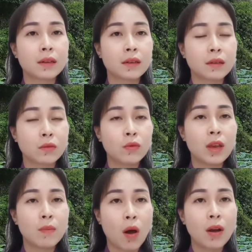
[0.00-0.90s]
quý vị
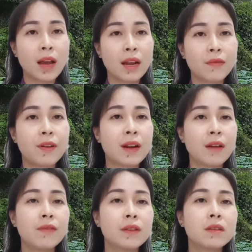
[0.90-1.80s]
bỏ ra đi phơi nắng phơi
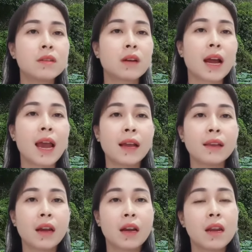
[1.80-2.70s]
sương cả tháng trời
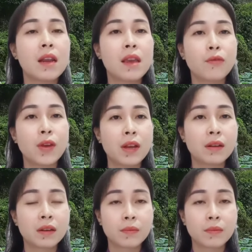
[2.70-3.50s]
để đi gieo duyên được không